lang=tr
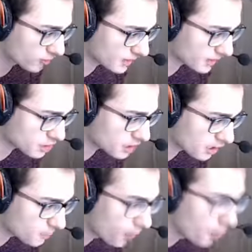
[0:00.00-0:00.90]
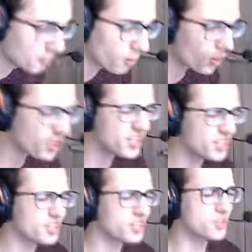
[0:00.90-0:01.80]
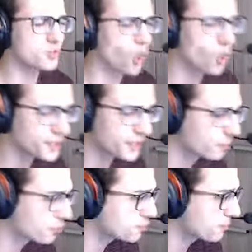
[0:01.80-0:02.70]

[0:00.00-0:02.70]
arkadaşlar. Bum oy. Çok iyi vuruş